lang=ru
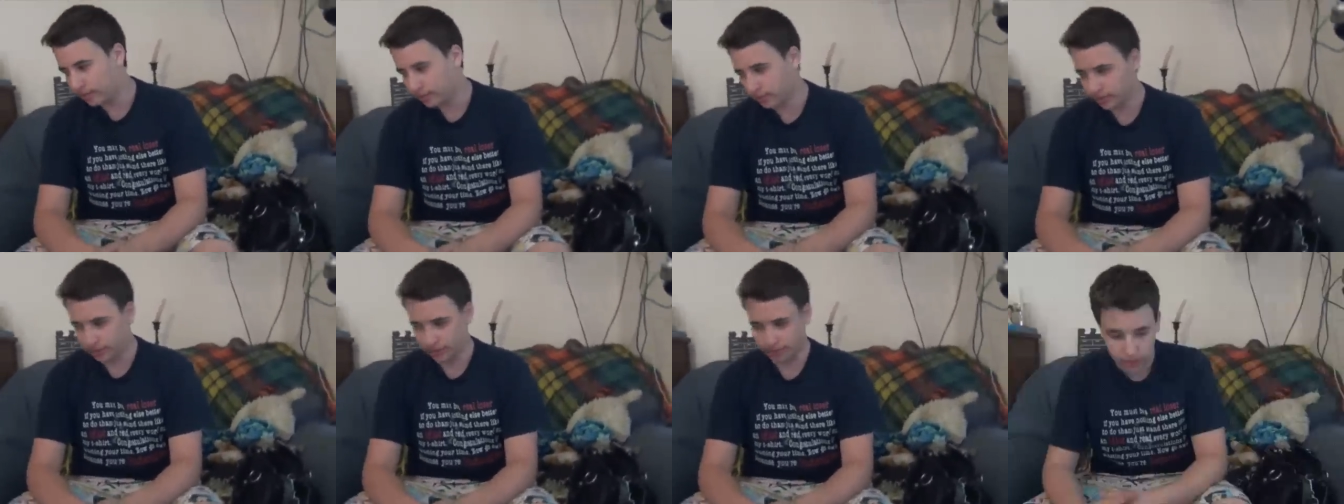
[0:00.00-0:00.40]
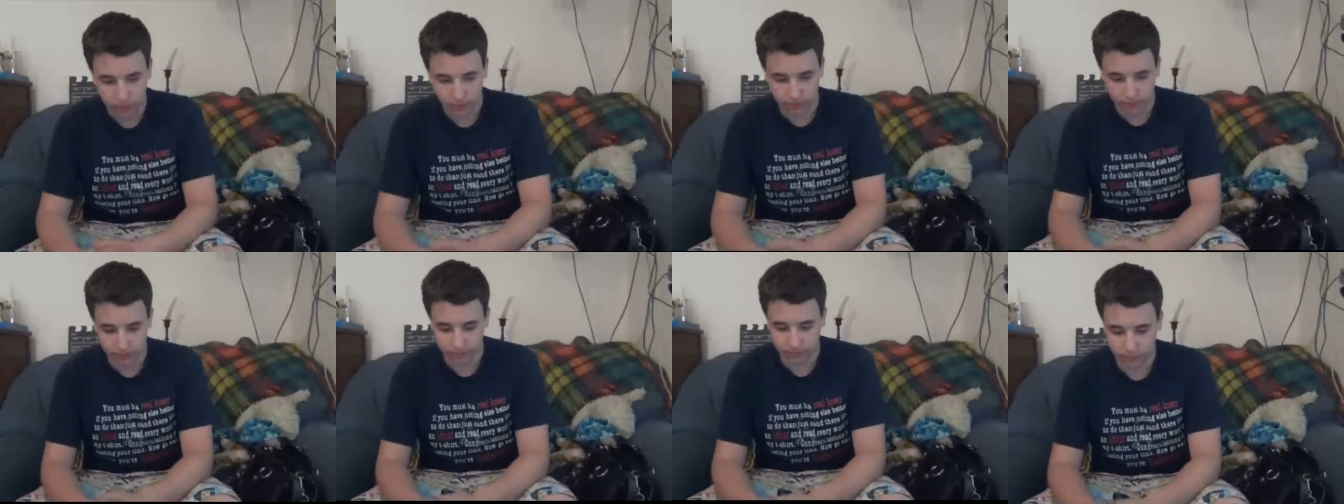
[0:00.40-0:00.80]

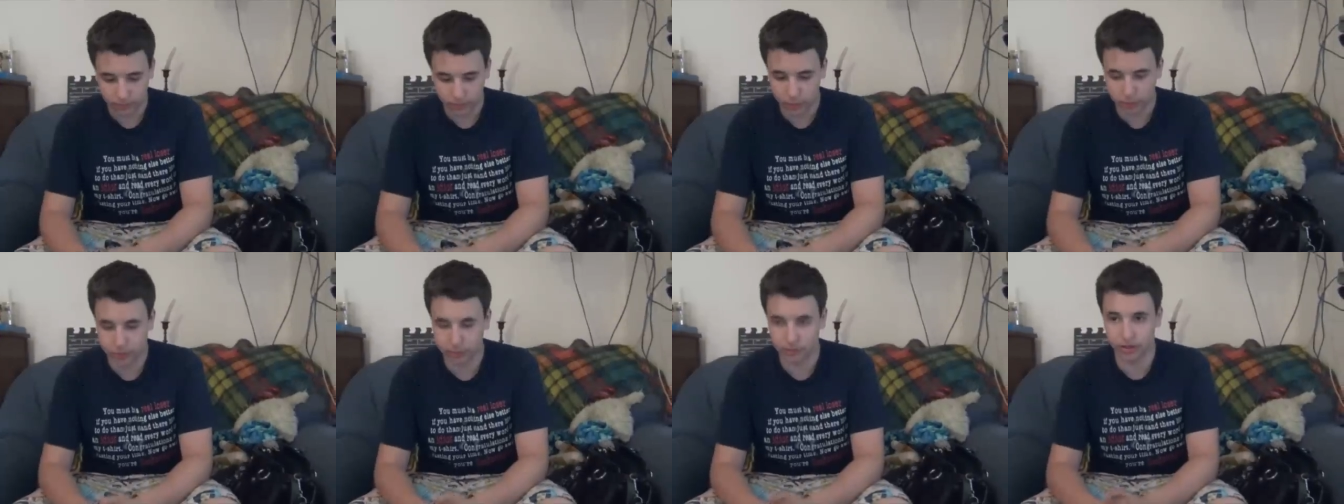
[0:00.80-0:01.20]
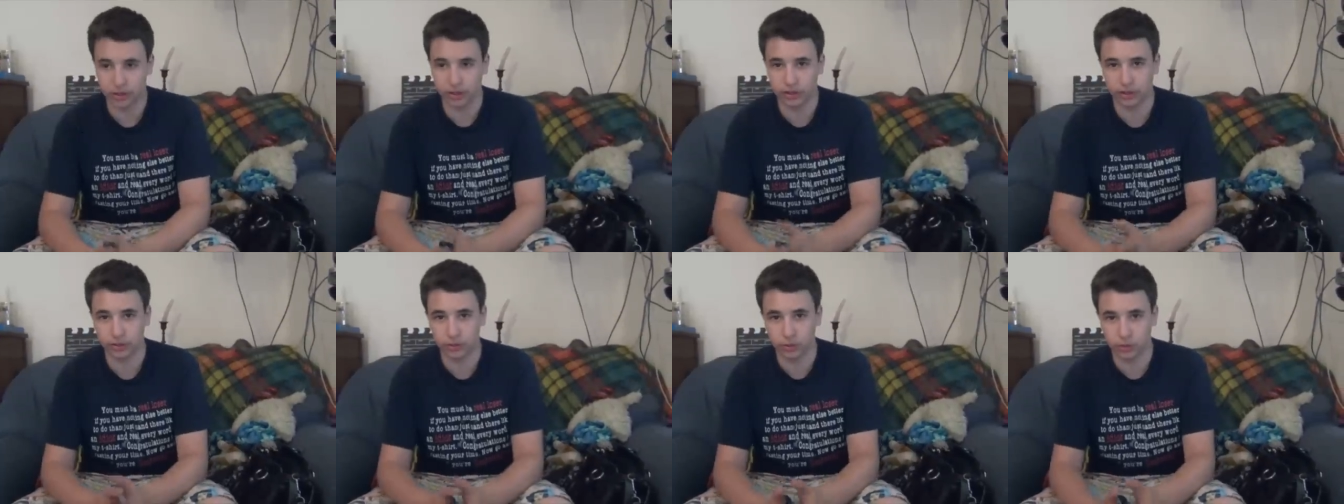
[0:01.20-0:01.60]
В общем,
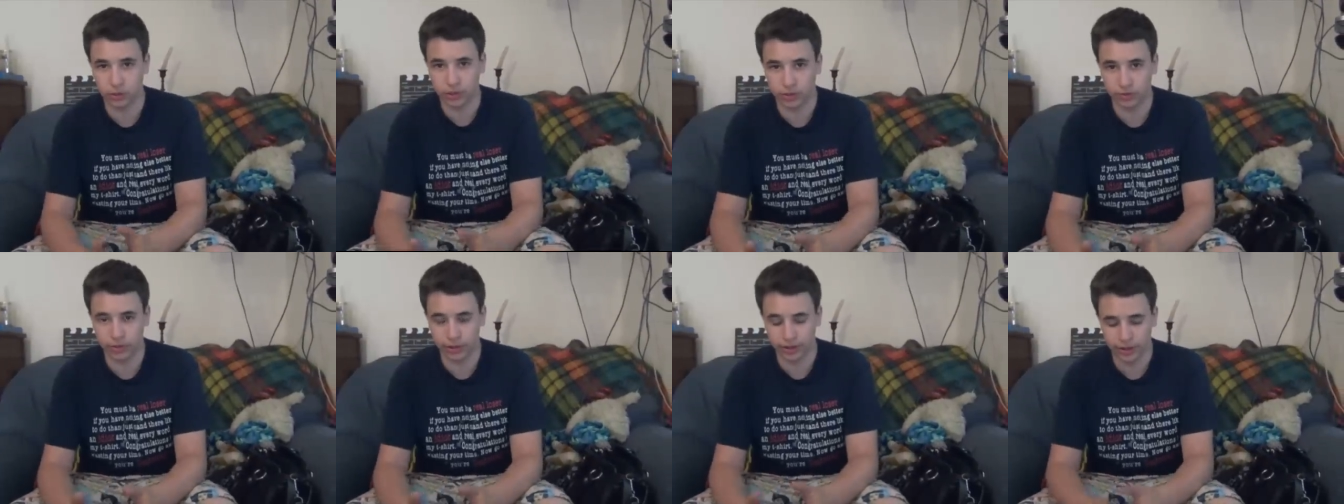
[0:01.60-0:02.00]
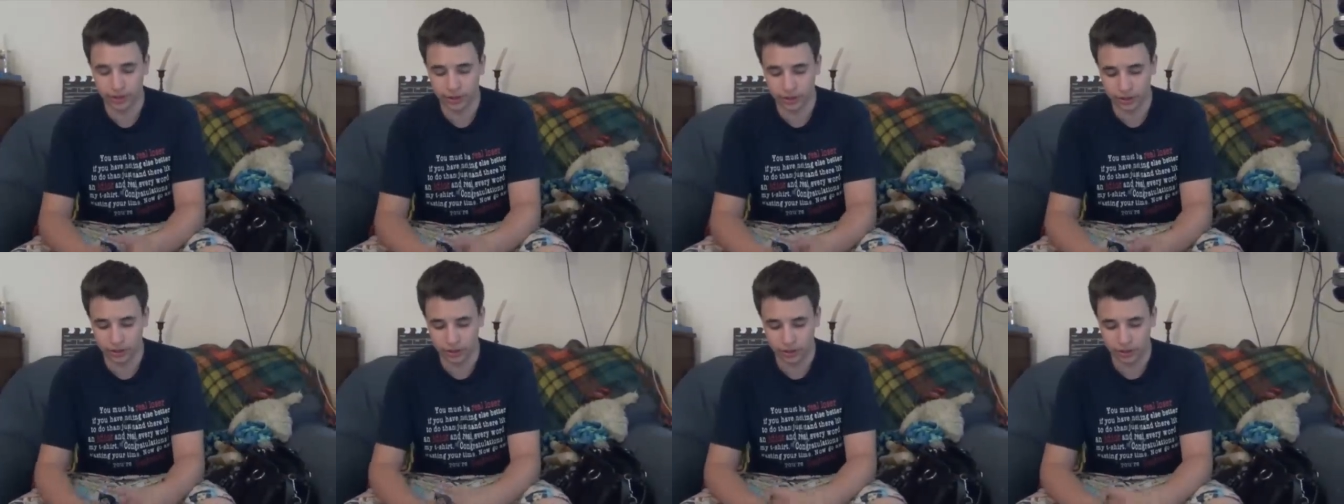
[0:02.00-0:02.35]
это уже моя